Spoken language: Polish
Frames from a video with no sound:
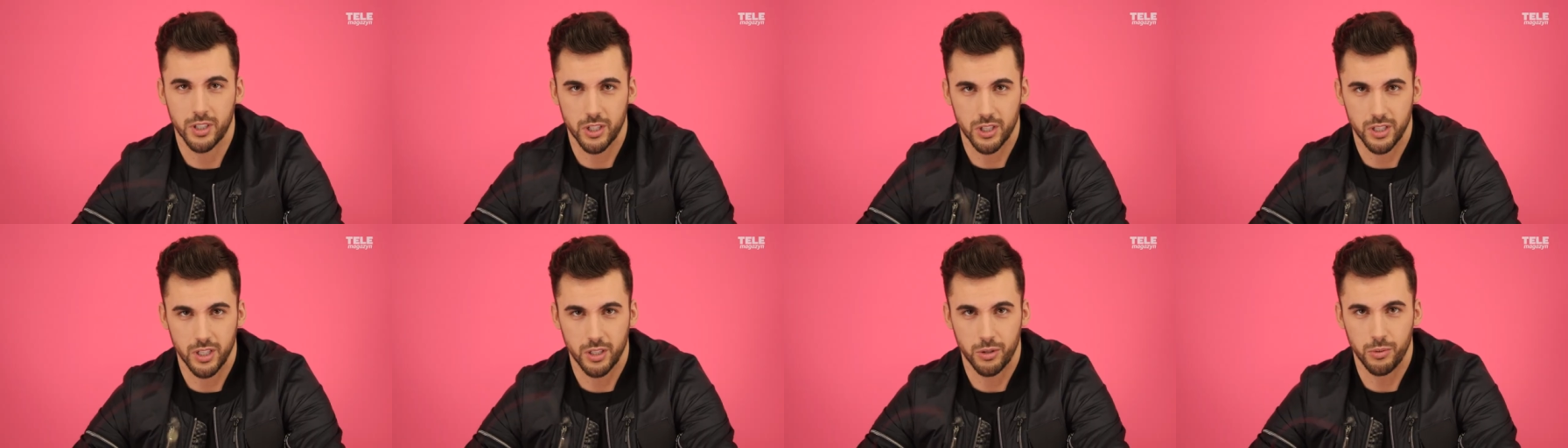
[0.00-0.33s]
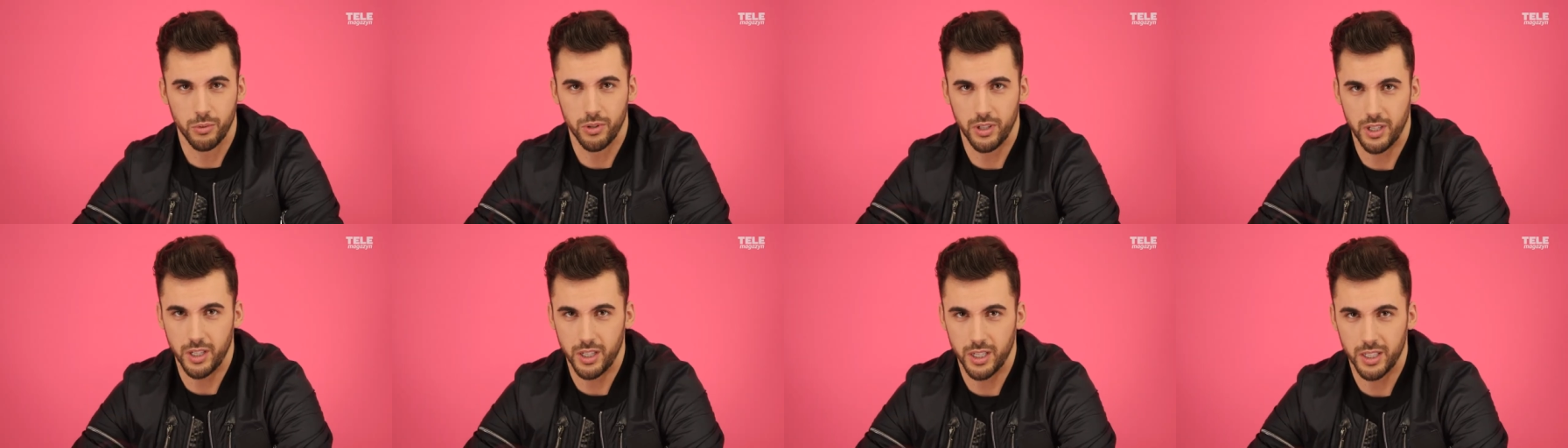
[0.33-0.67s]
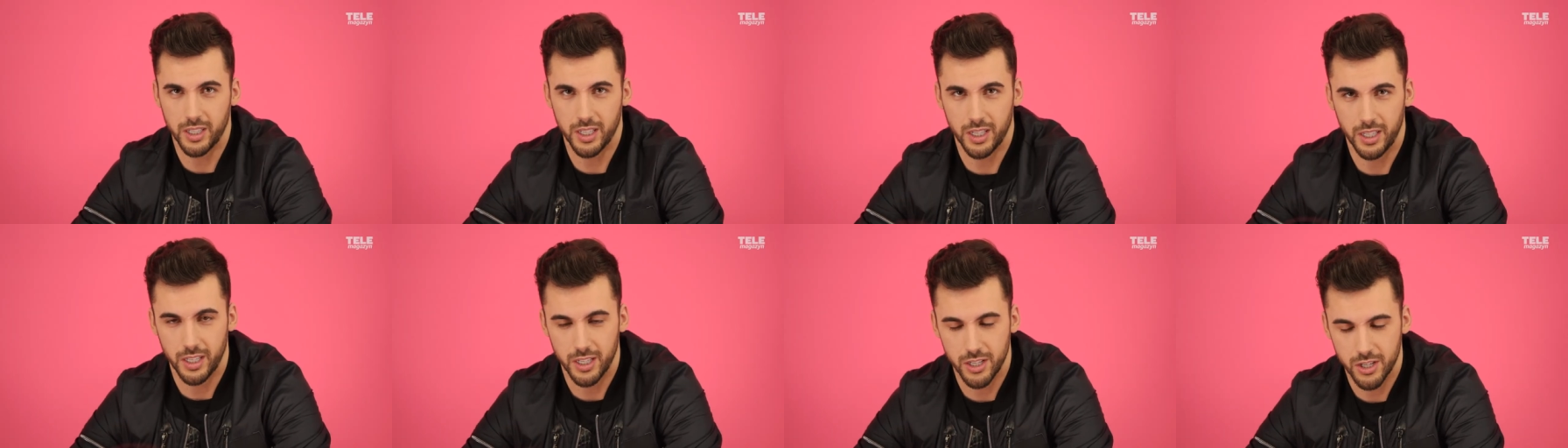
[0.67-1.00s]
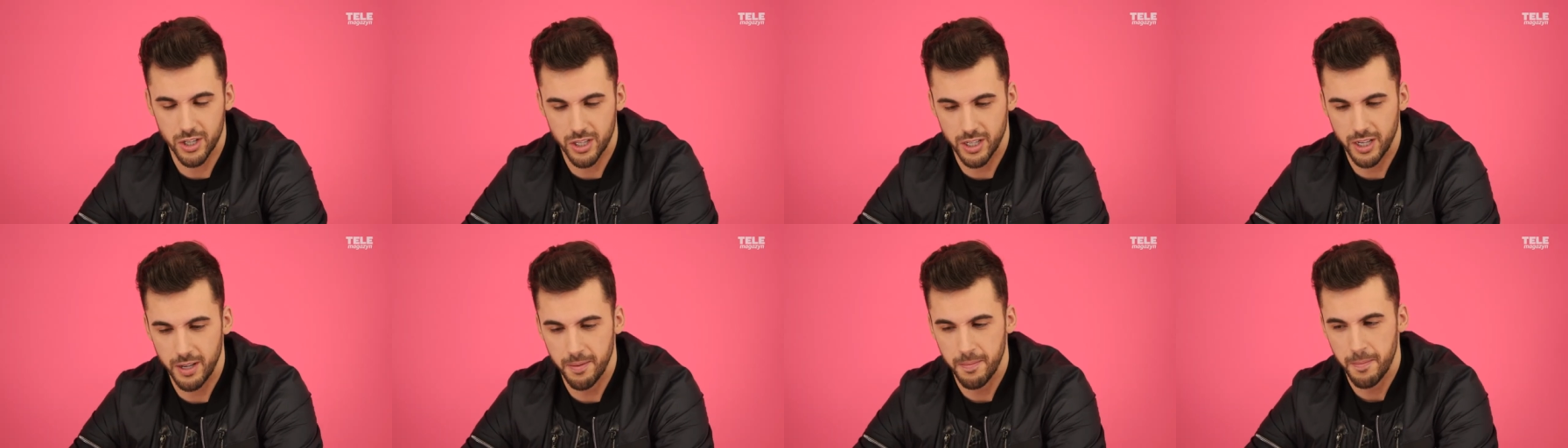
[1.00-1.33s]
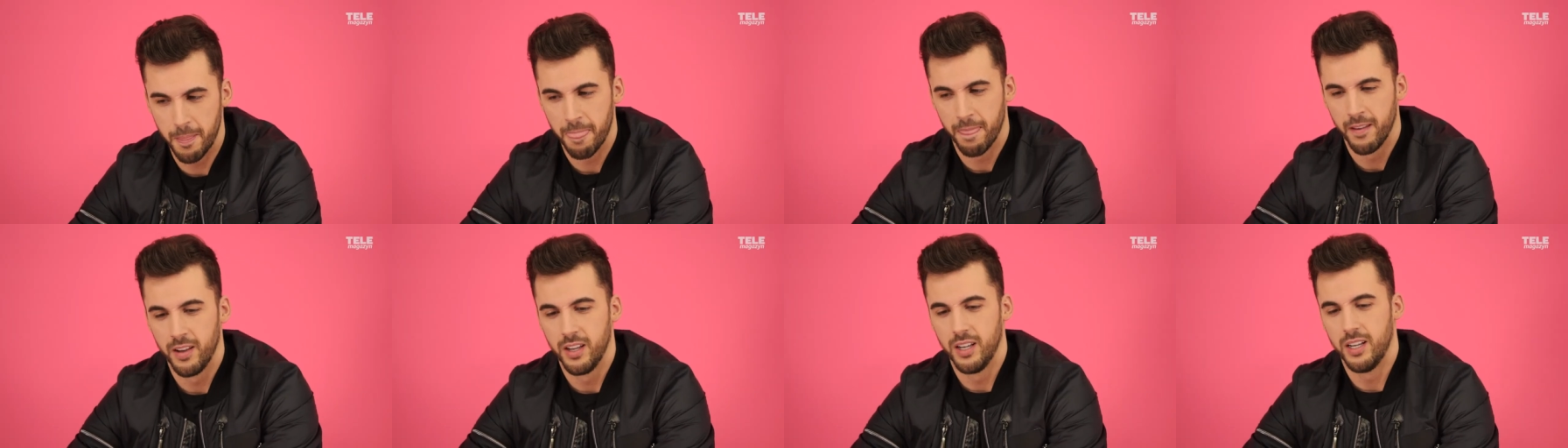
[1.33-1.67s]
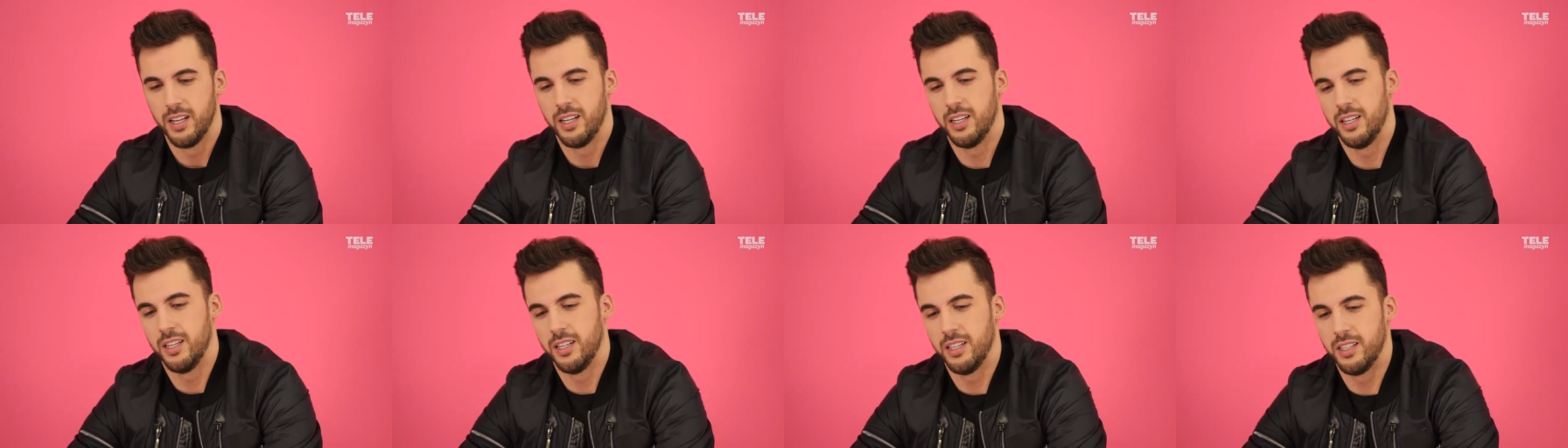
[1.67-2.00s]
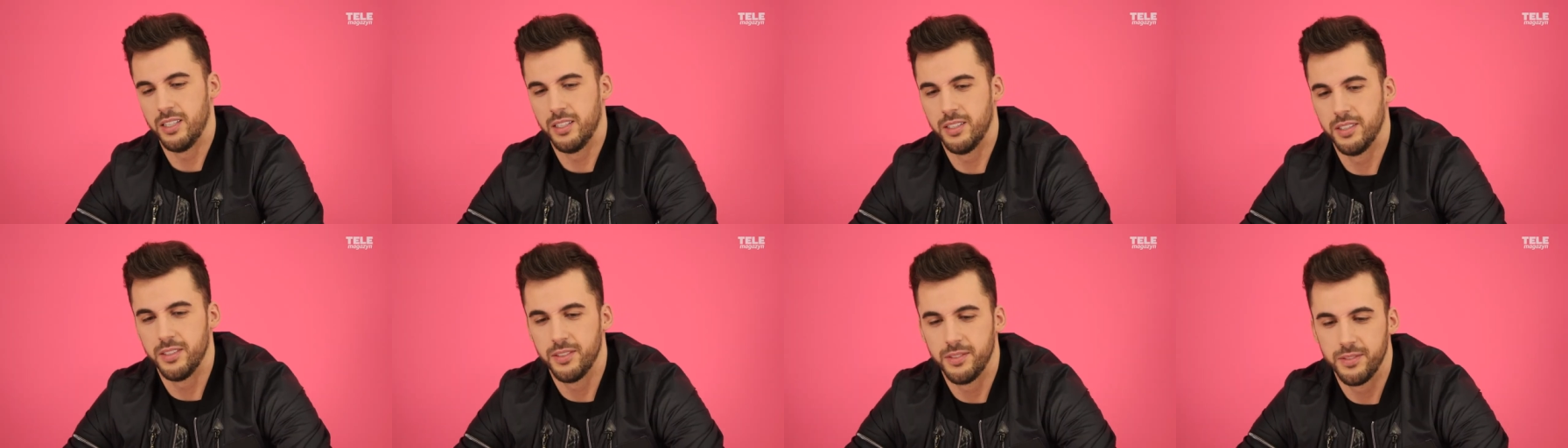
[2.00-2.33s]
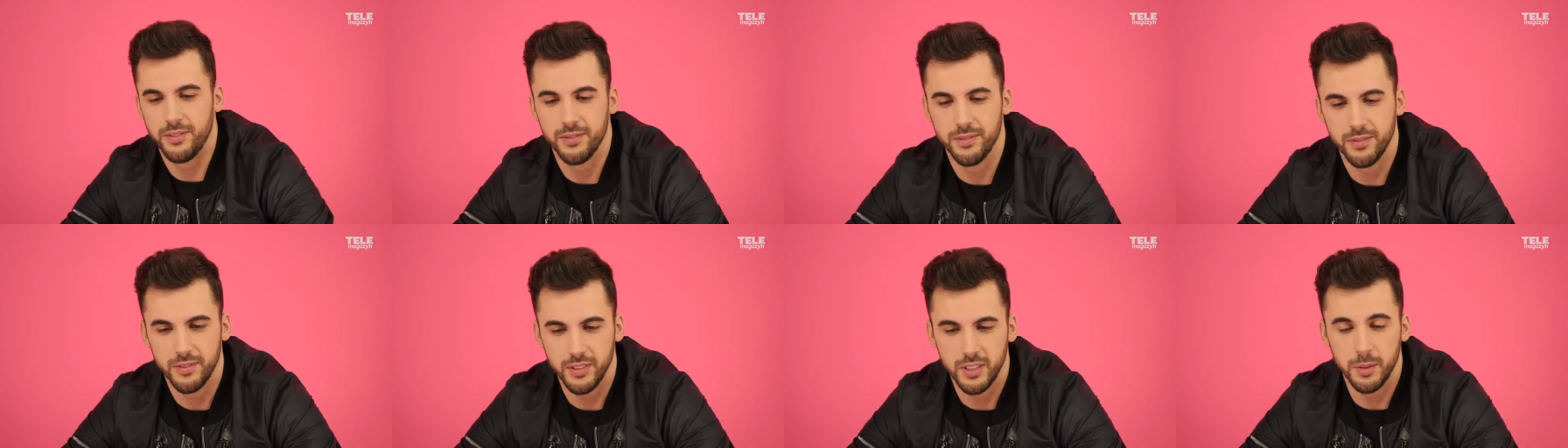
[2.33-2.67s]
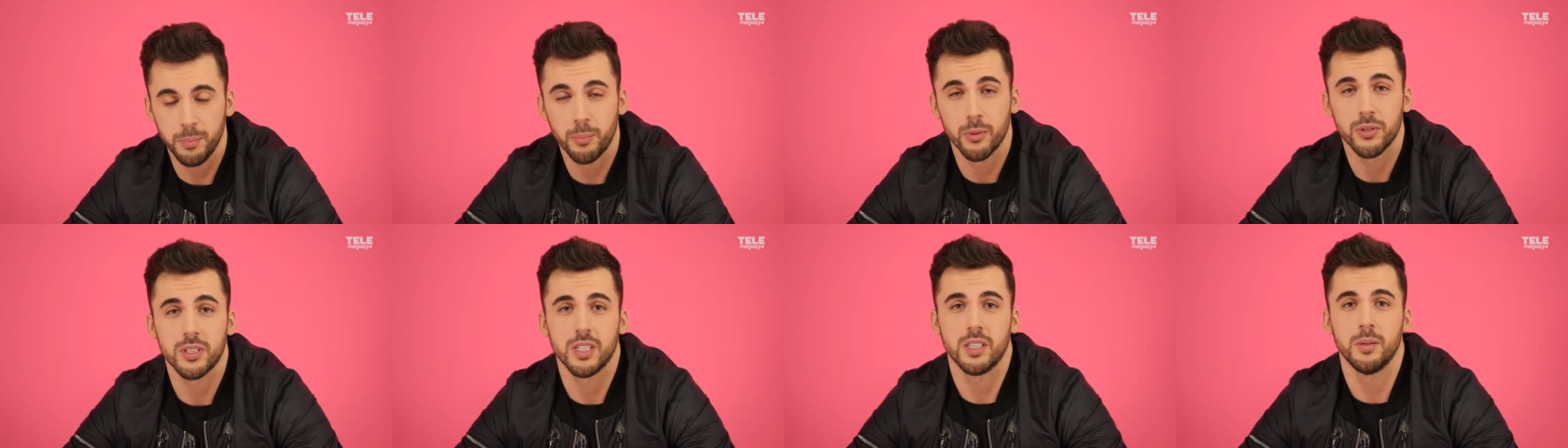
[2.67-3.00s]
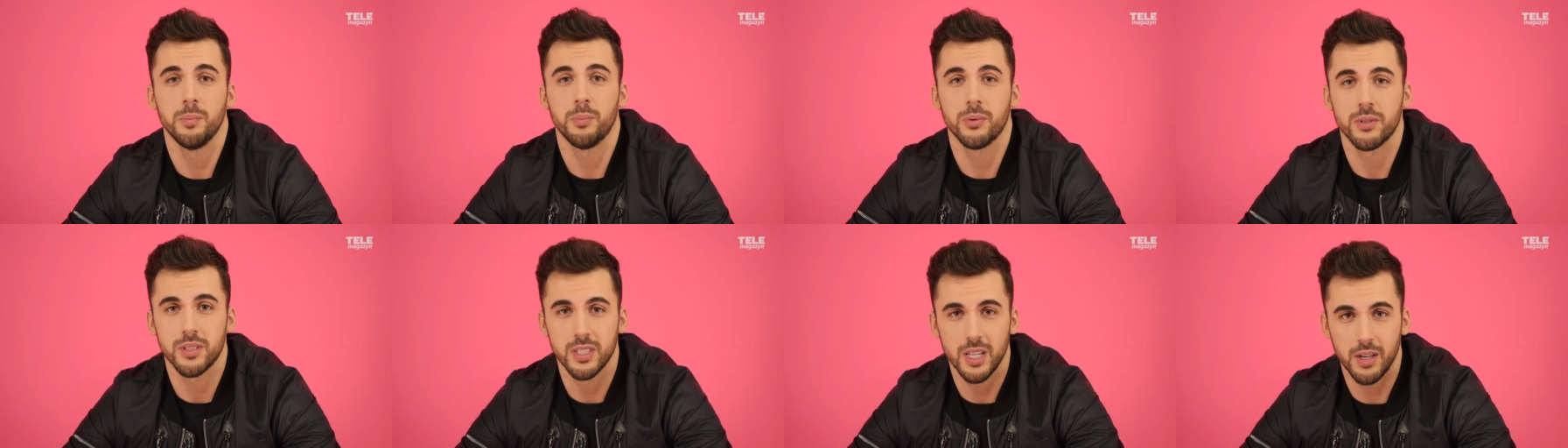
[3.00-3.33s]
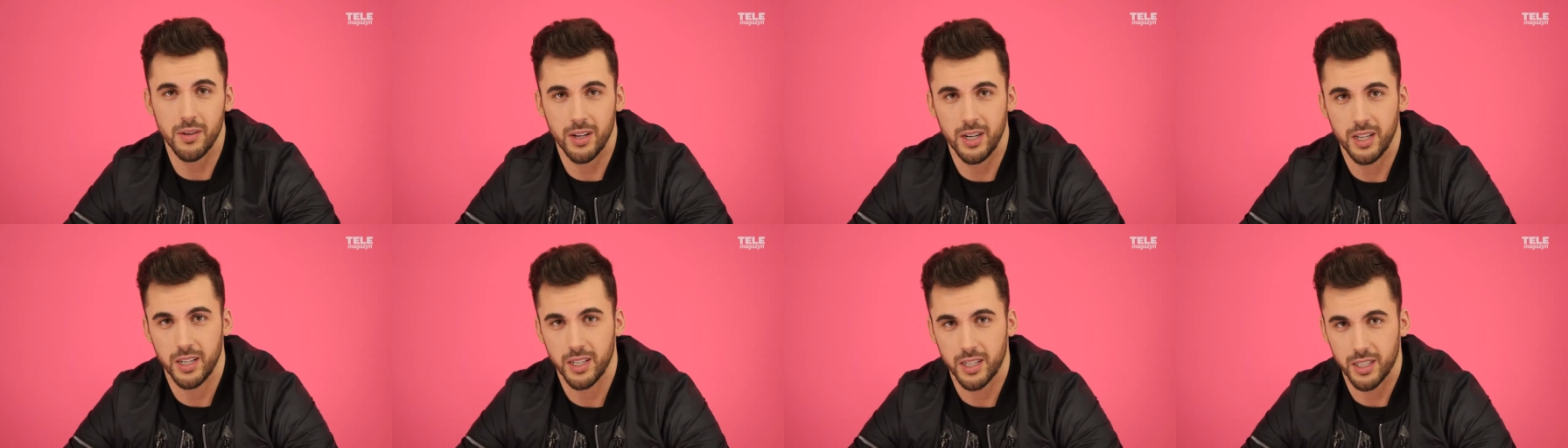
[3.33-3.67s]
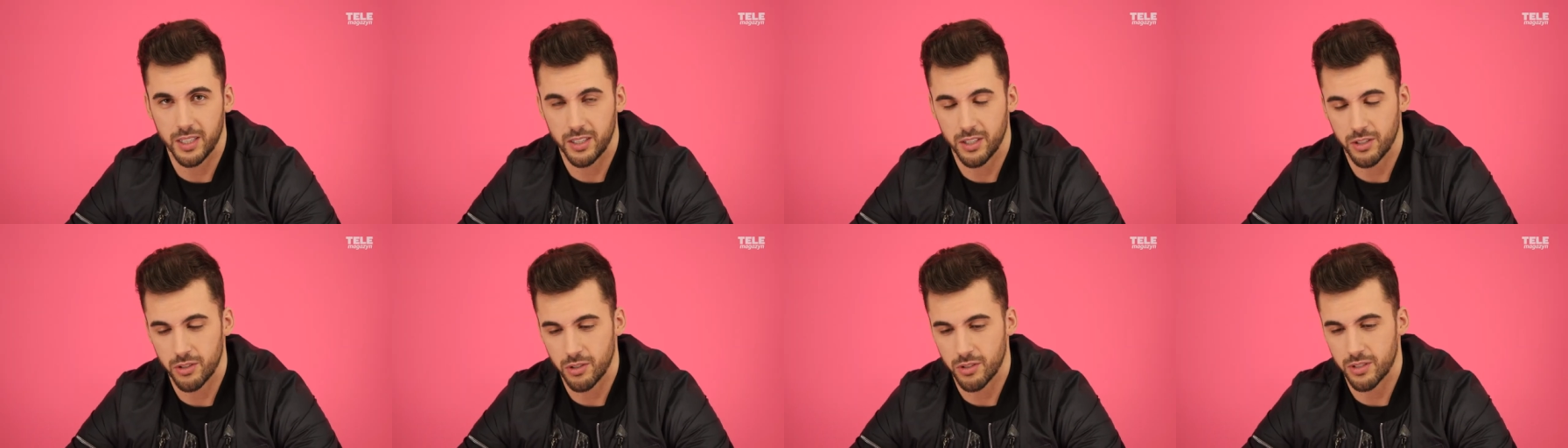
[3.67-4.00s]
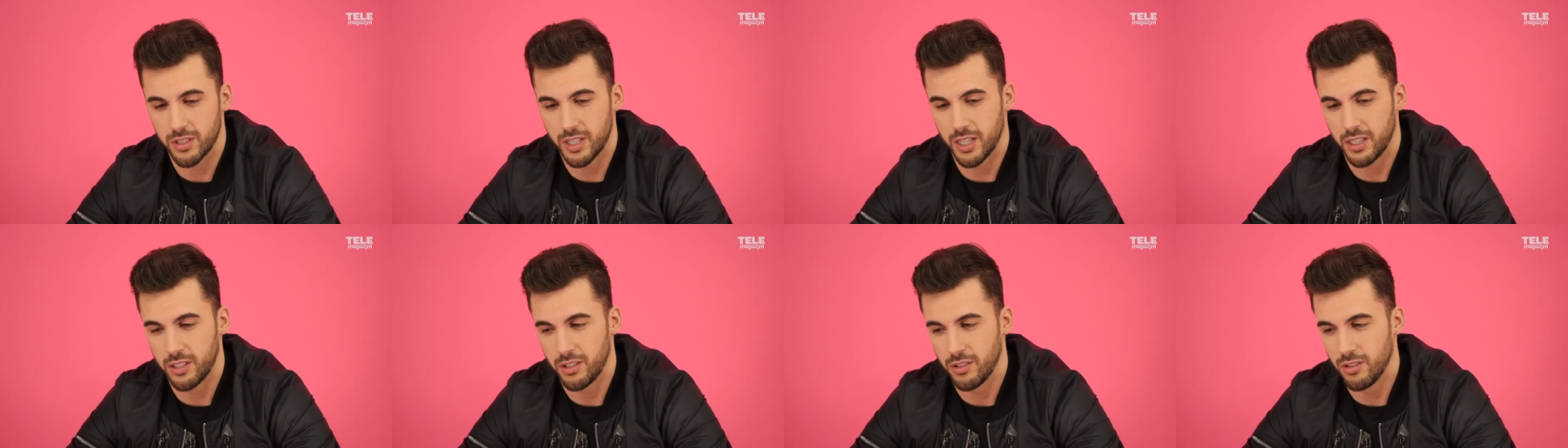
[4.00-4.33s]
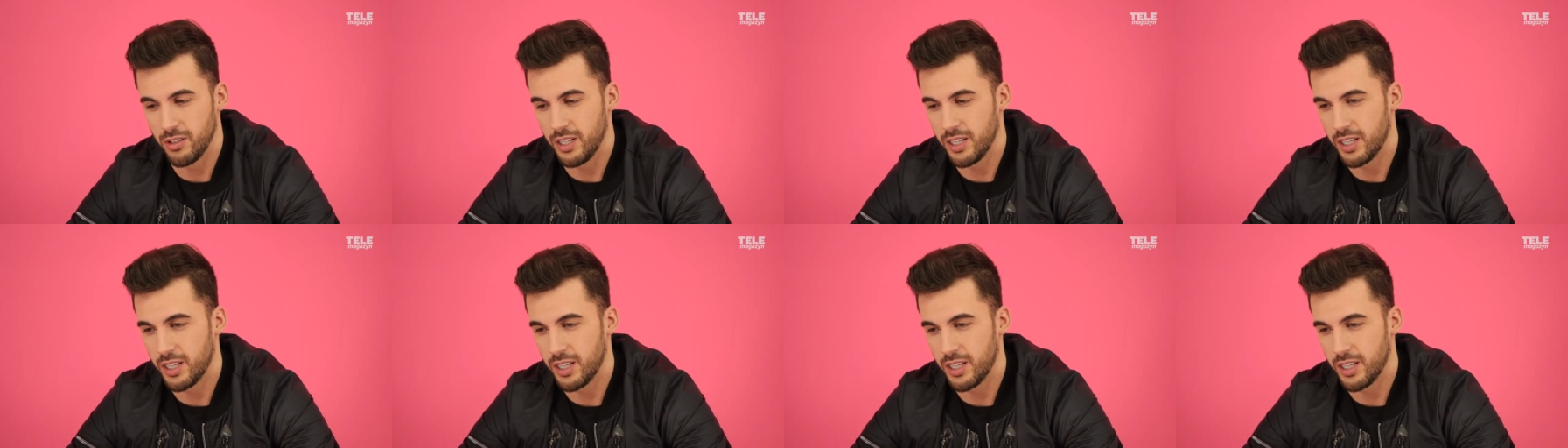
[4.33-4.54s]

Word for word: też na turnieje taneczne. E, I poza tym poznała Lenkę też ostatnio.